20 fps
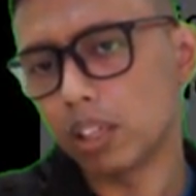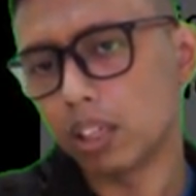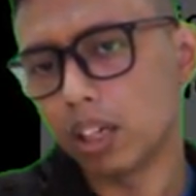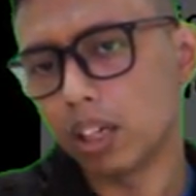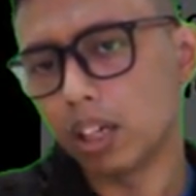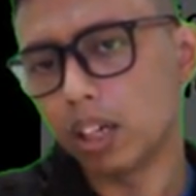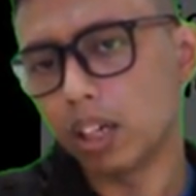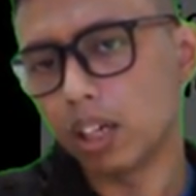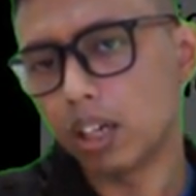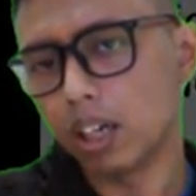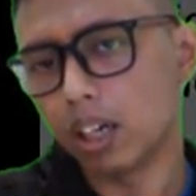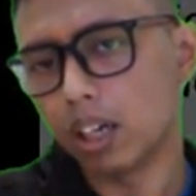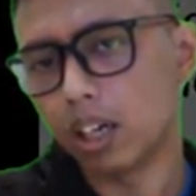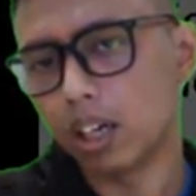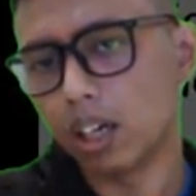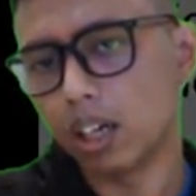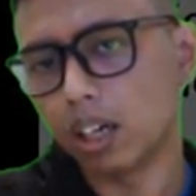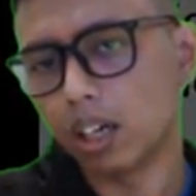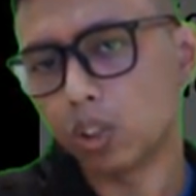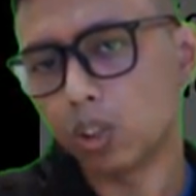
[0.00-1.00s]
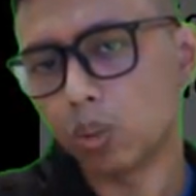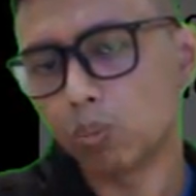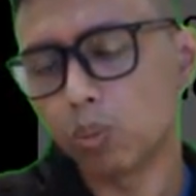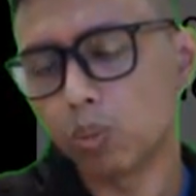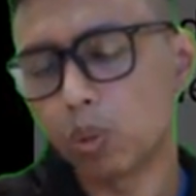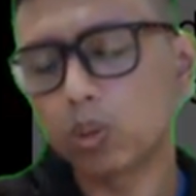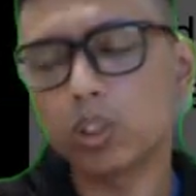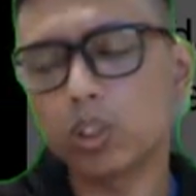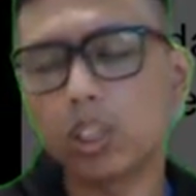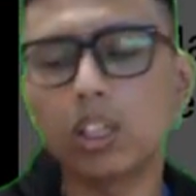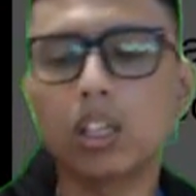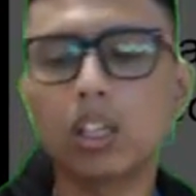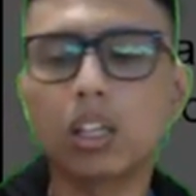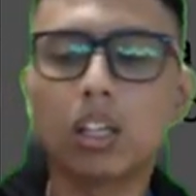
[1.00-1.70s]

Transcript: uh, subduksi